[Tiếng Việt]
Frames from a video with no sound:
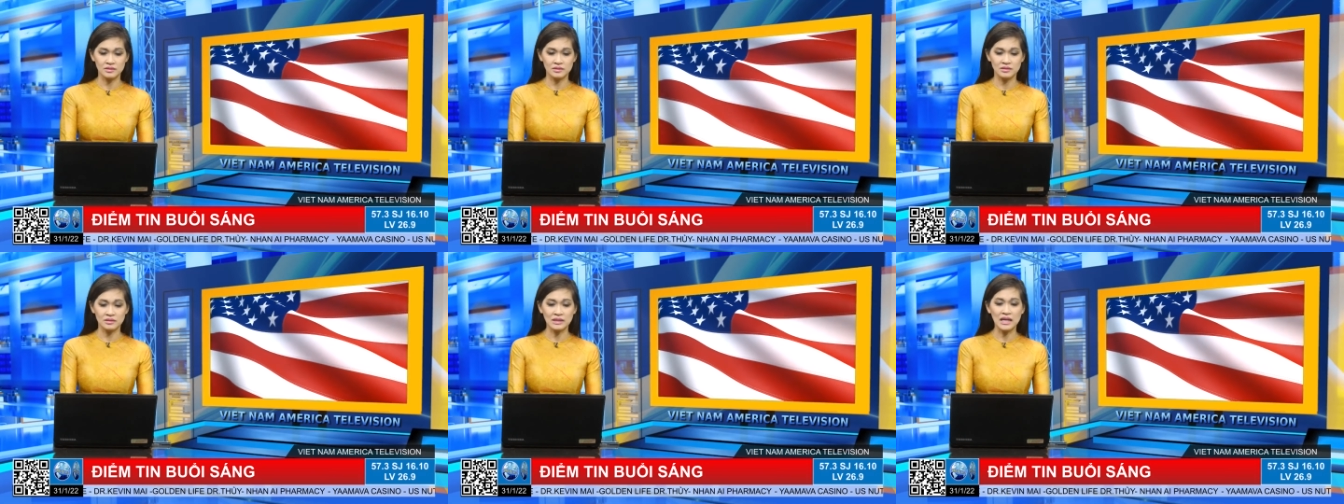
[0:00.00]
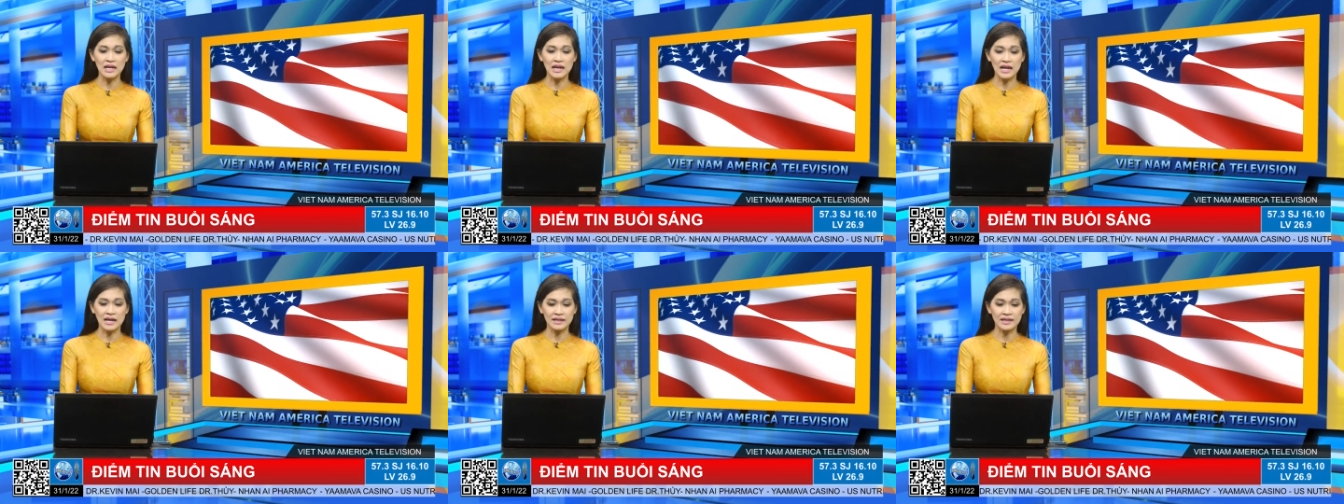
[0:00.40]
tên
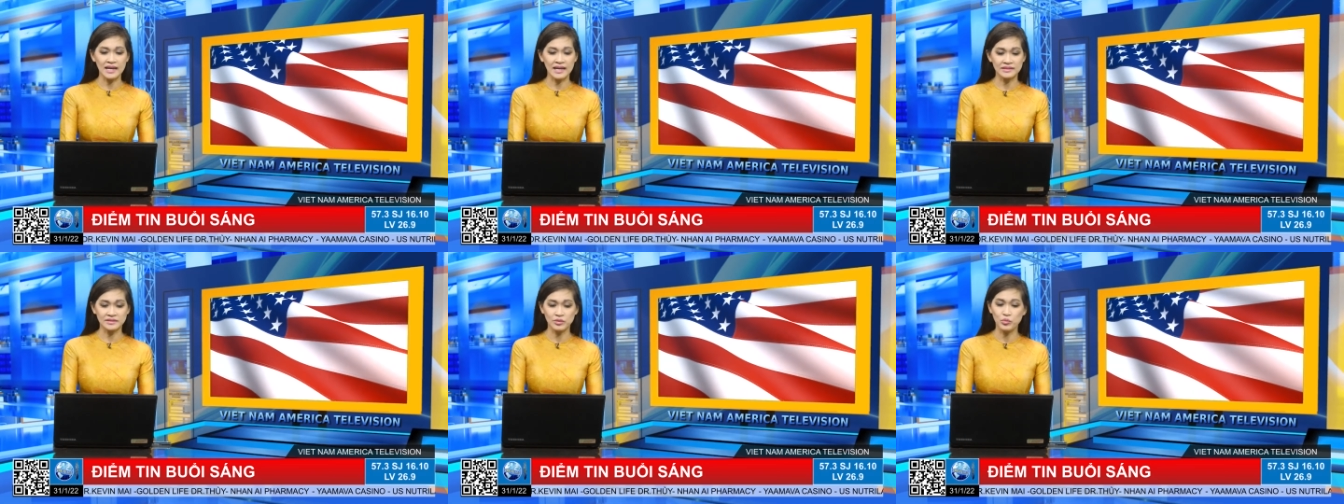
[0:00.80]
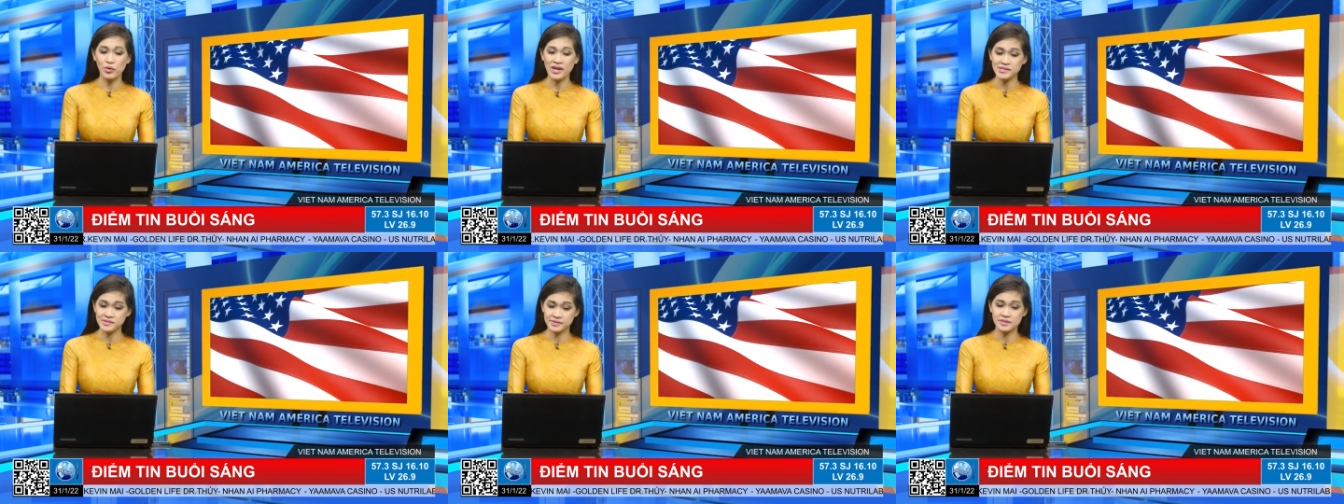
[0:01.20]
là Kanye
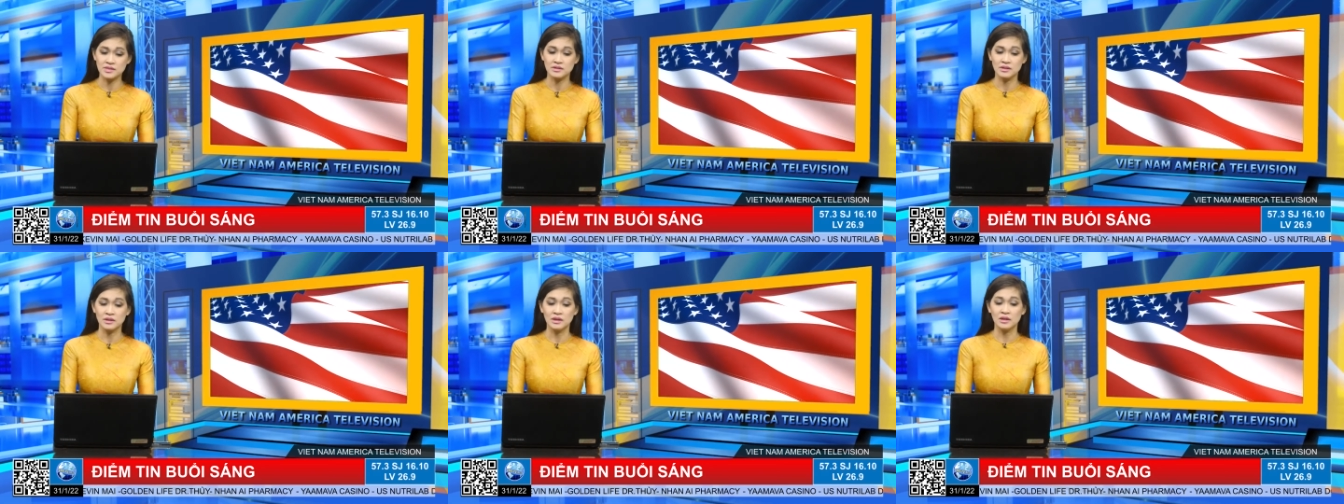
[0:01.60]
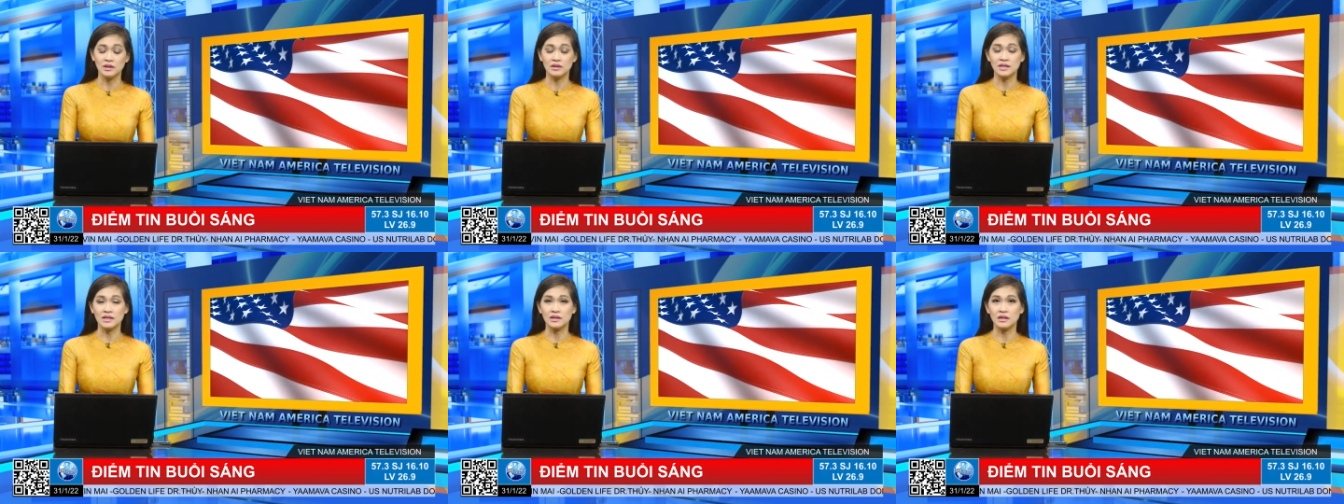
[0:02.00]
West,
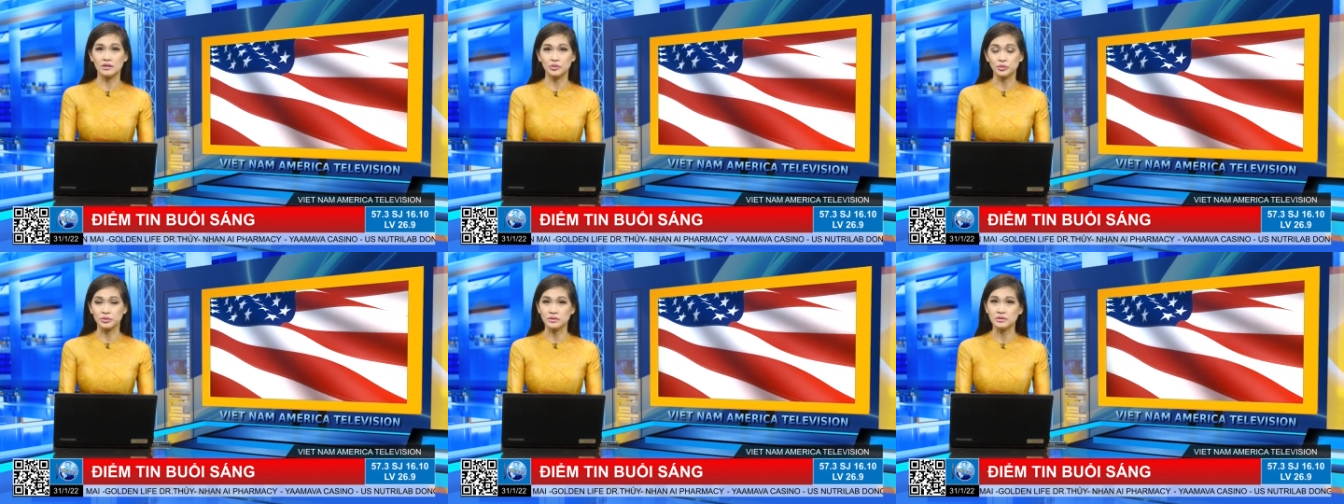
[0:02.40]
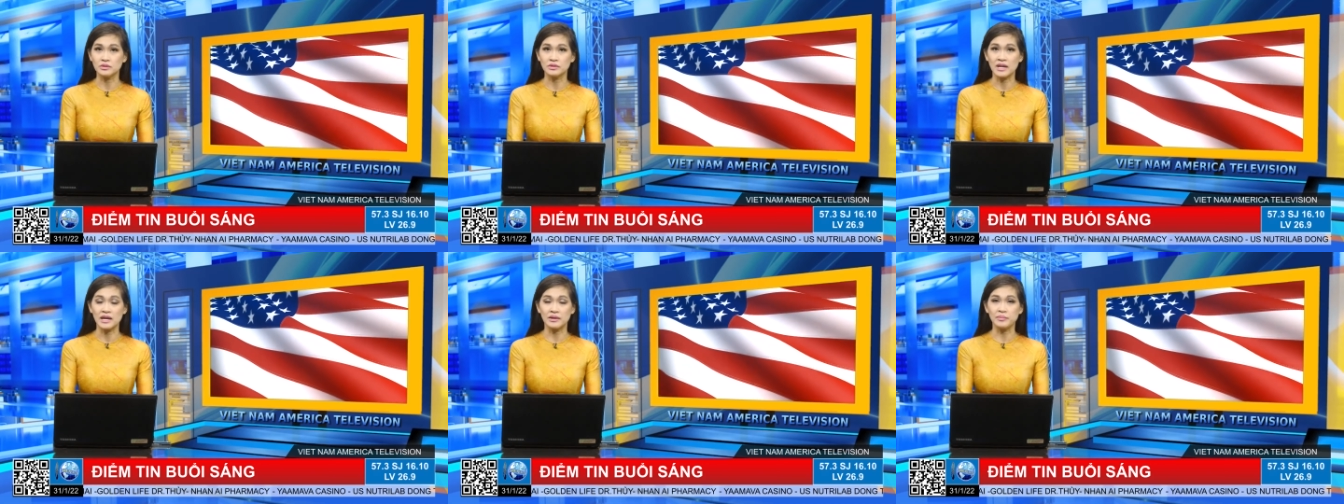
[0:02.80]
thì thủ
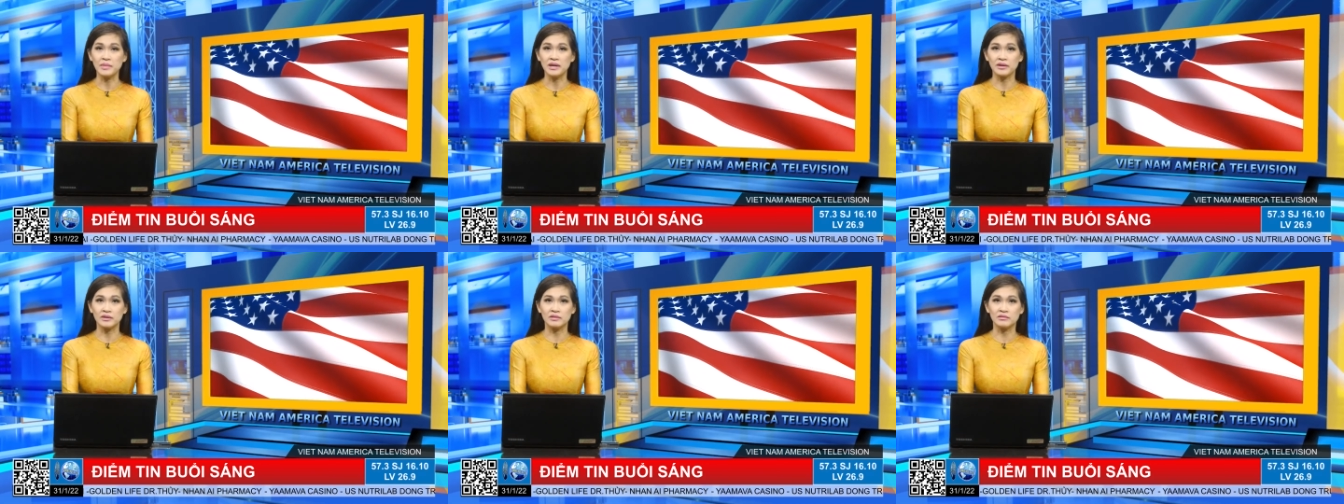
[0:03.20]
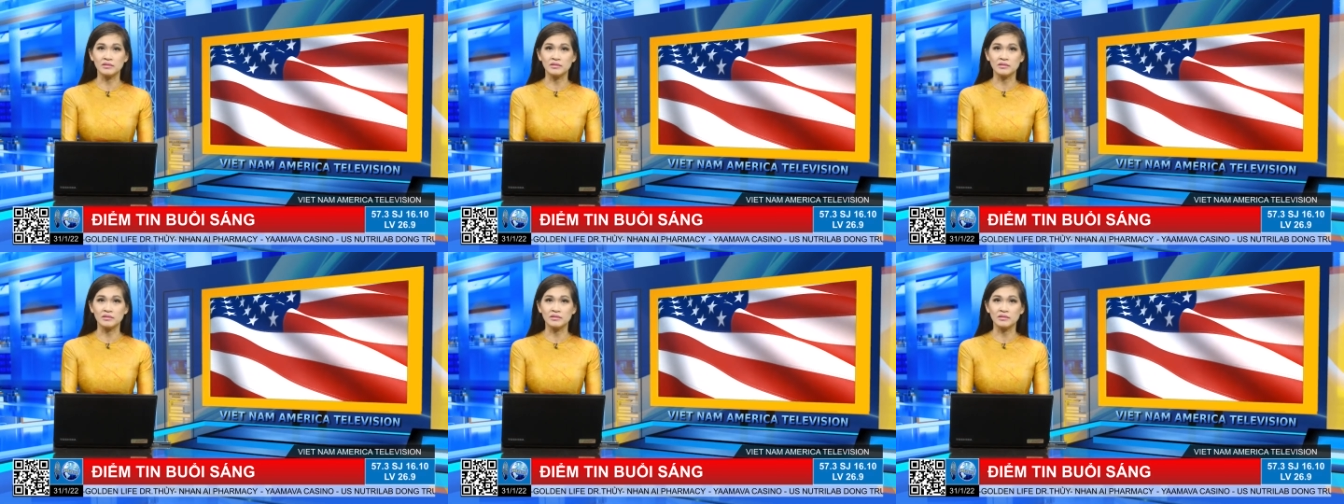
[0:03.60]
tướng để mà